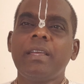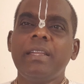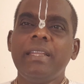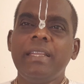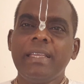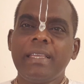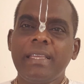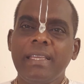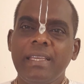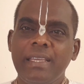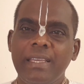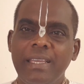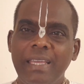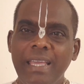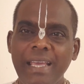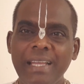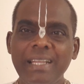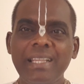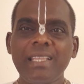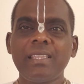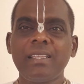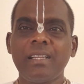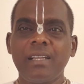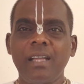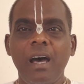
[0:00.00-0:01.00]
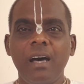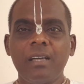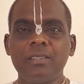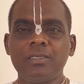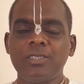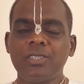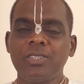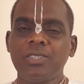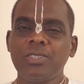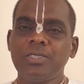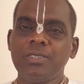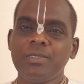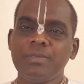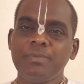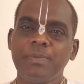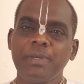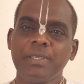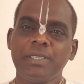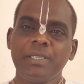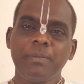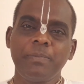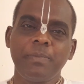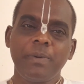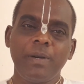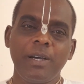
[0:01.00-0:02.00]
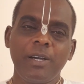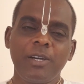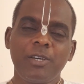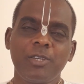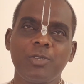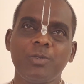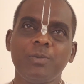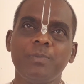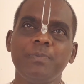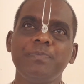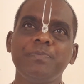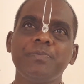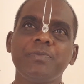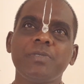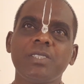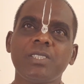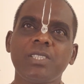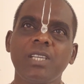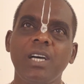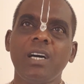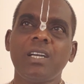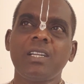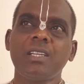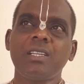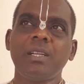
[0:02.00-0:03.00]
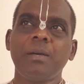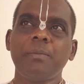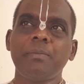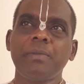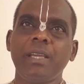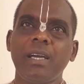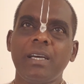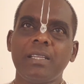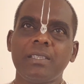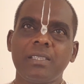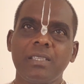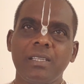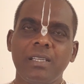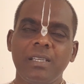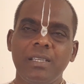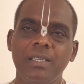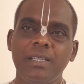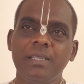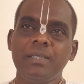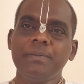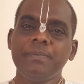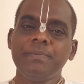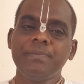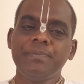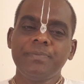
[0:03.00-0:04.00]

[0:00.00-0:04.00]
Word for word: இன்னைக்கு கேதர்நாத் பற்றி பார்க்குறோம் சார்தாம் யாத்திராவில்